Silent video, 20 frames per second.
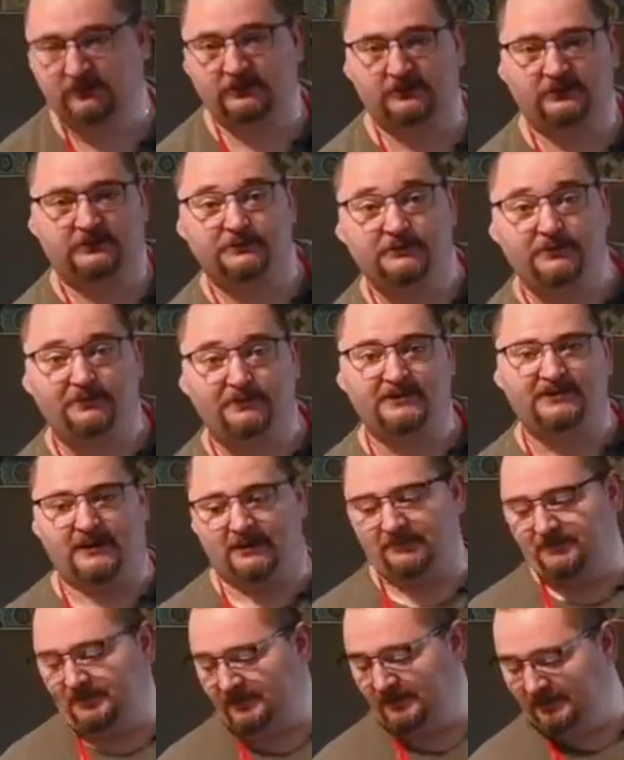przepisami
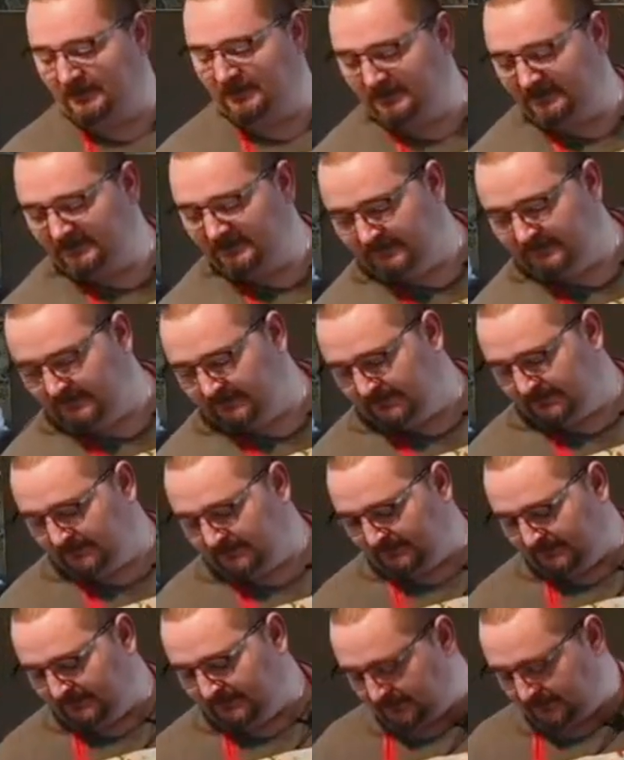
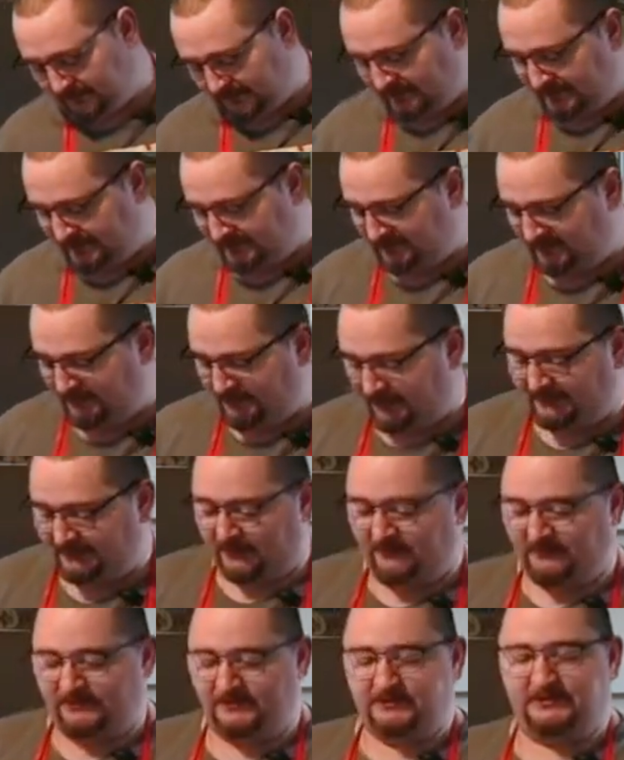to jest Roberta
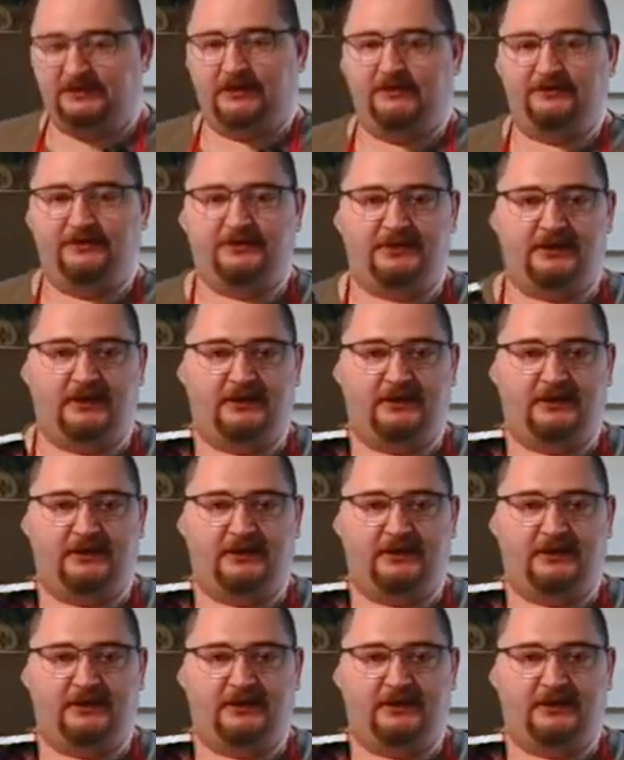Wińskiewicza,